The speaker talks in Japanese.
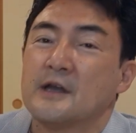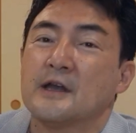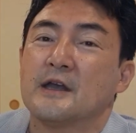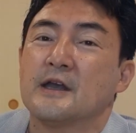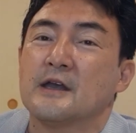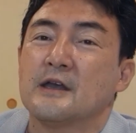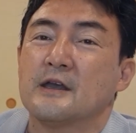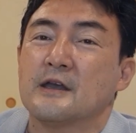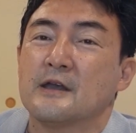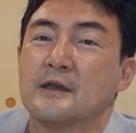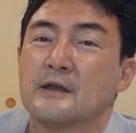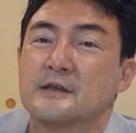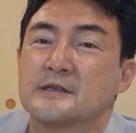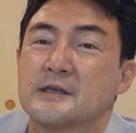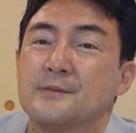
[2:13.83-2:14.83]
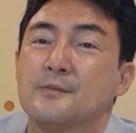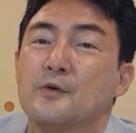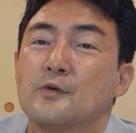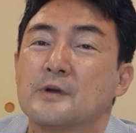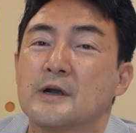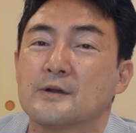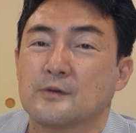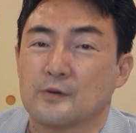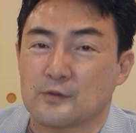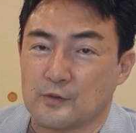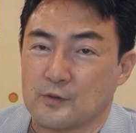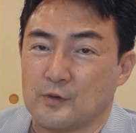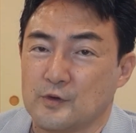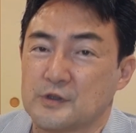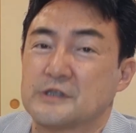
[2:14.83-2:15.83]
えー、専門学校の
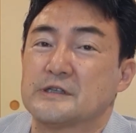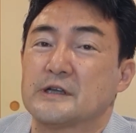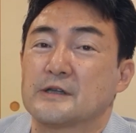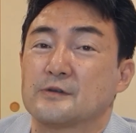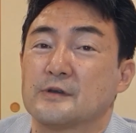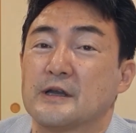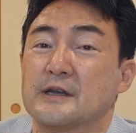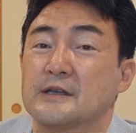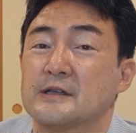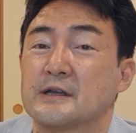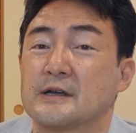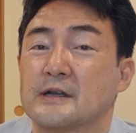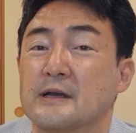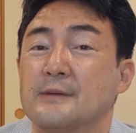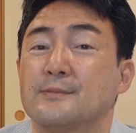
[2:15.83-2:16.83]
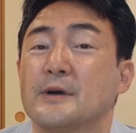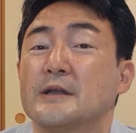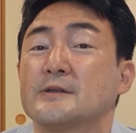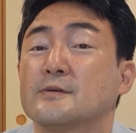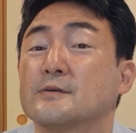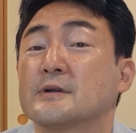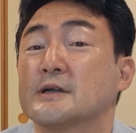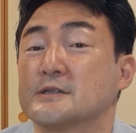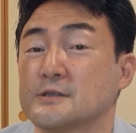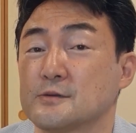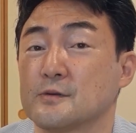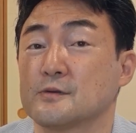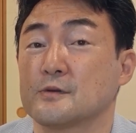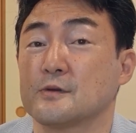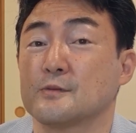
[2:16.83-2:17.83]
講師などやりながらバンド活
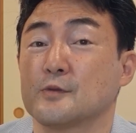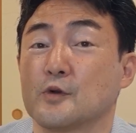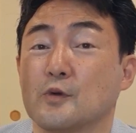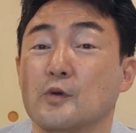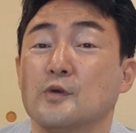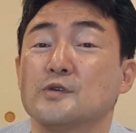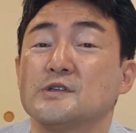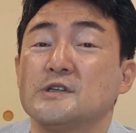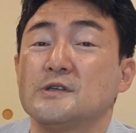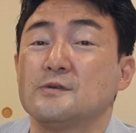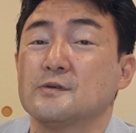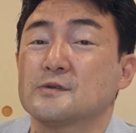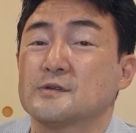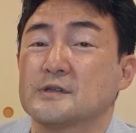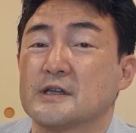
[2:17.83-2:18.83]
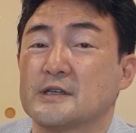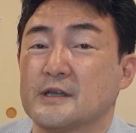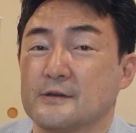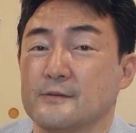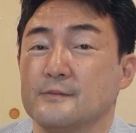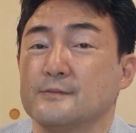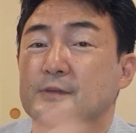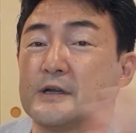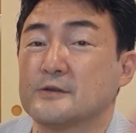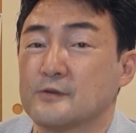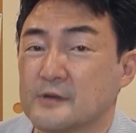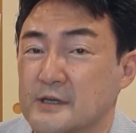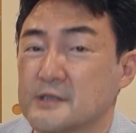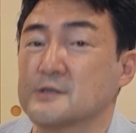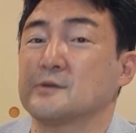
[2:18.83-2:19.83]
動というよりも後進を育てる
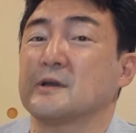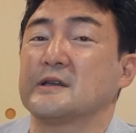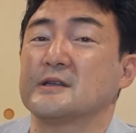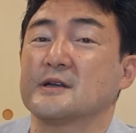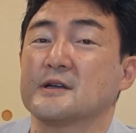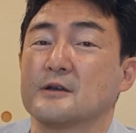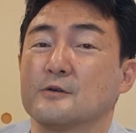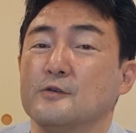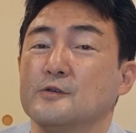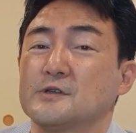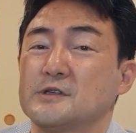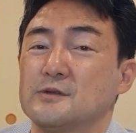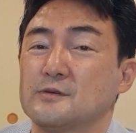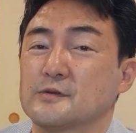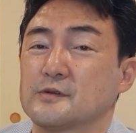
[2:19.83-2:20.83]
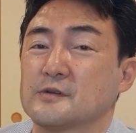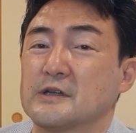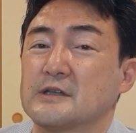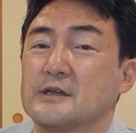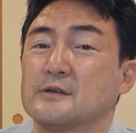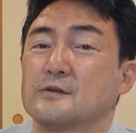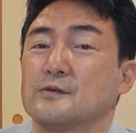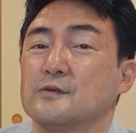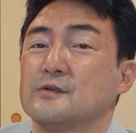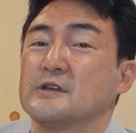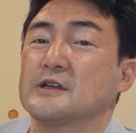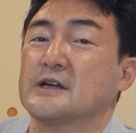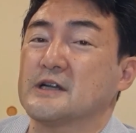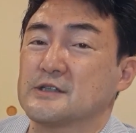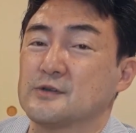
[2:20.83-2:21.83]
バンド活動やりながら後進を育てるというふう
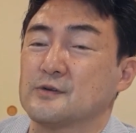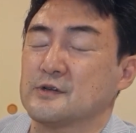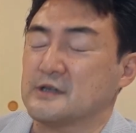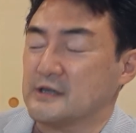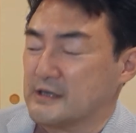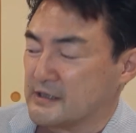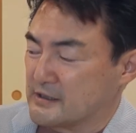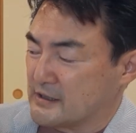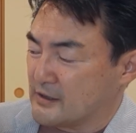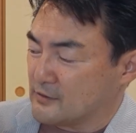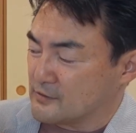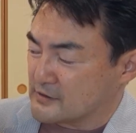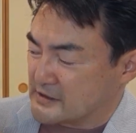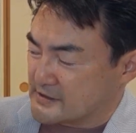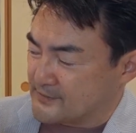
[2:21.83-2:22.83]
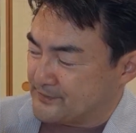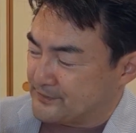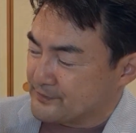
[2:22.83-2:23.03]
に舵を切られたようです。